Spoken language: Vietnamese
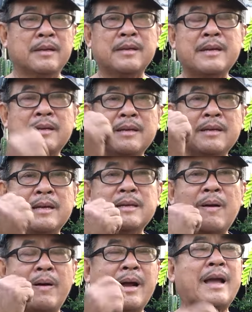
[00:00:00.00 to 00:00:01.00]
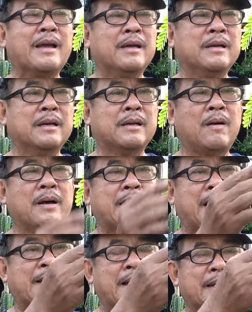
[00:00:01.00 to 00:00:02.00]
Cái cái co gắt đó, co
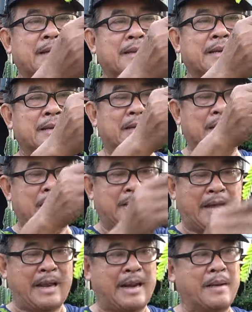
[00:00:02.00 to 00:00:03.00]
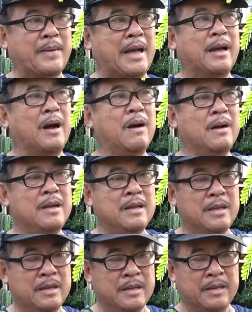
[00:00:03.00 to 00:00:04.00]
càng gắt đó thì càng làm càng khó.
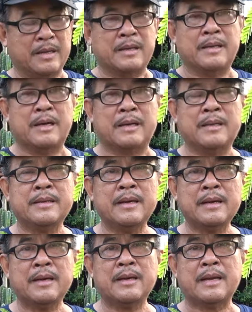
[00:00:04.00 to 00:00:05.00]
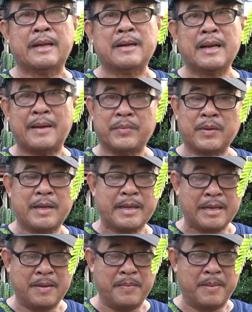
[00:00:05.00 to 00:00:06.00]
Thì thứ nhất là nó làm cho cái
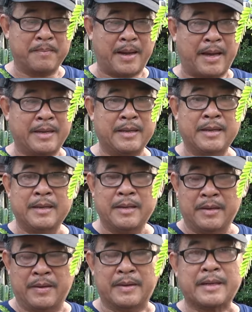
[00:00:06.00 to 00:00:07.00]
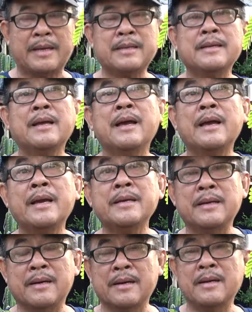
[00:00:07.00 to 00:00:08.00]
cây nó mềm mại. Rồi cái thứ hai
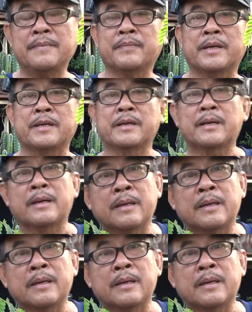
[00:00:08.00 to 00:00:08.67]
nữa đó thì